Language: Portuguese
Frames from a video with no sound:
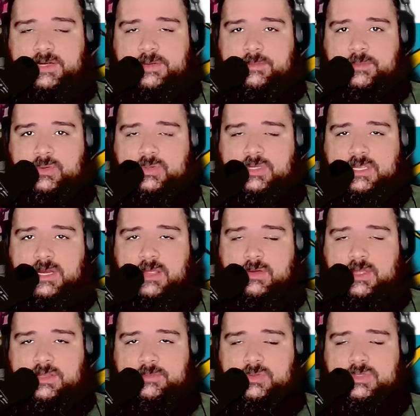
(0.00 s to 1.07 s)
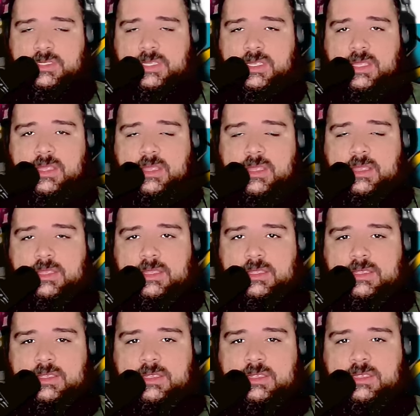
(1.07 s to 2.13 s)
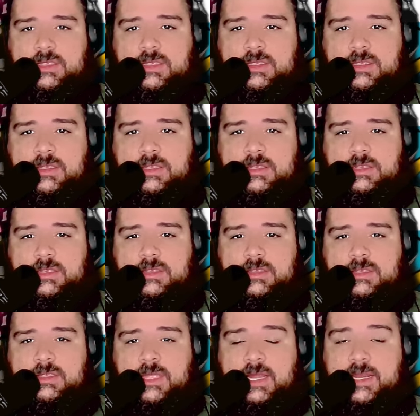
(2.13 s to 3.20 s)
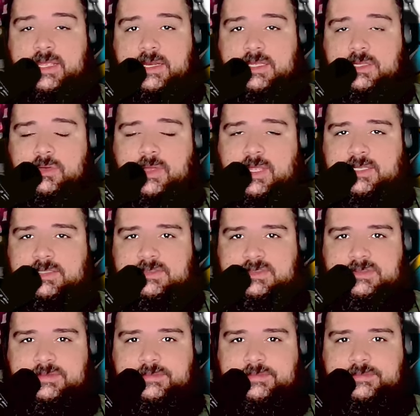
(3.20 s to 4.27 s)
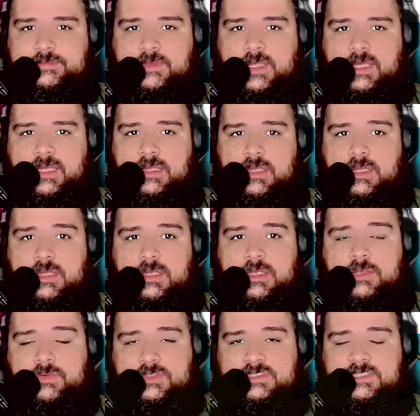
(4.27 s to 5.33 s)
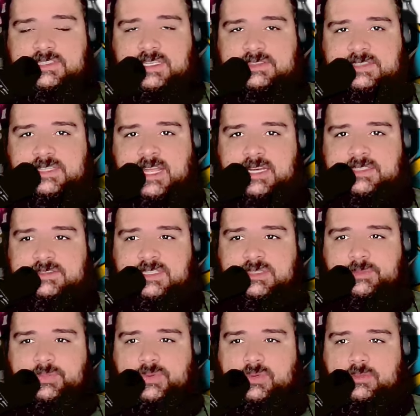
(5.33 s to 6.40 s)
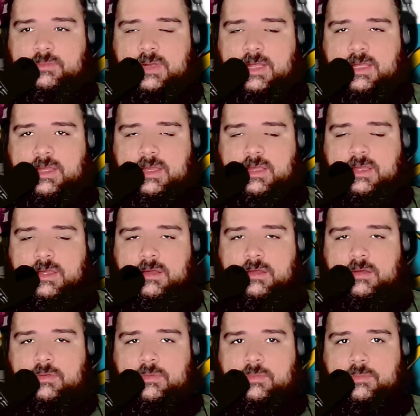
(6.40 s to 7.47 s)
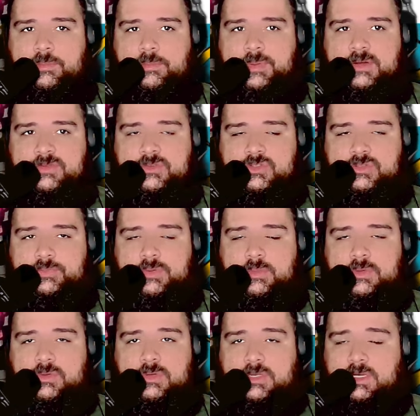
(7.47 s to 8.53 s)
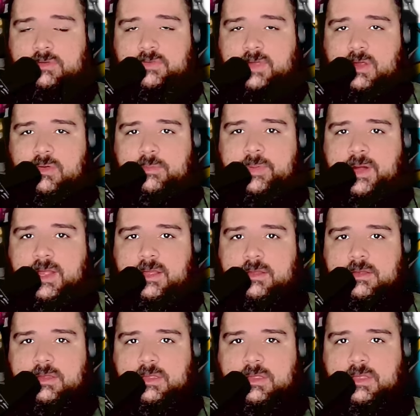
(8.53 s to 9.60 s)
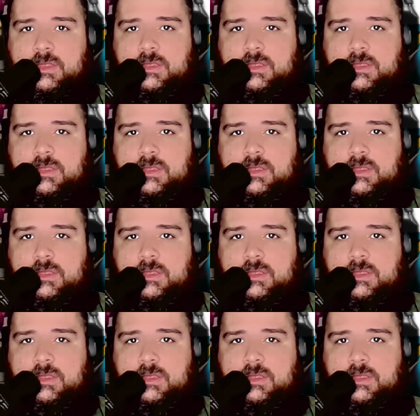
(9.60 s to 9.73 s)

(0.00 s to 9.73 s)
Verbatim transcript: o, o player book, né? O handbook, e, e, e alienando eles, né? E você está sinalizando para uma um perfil de público que não vai comprar.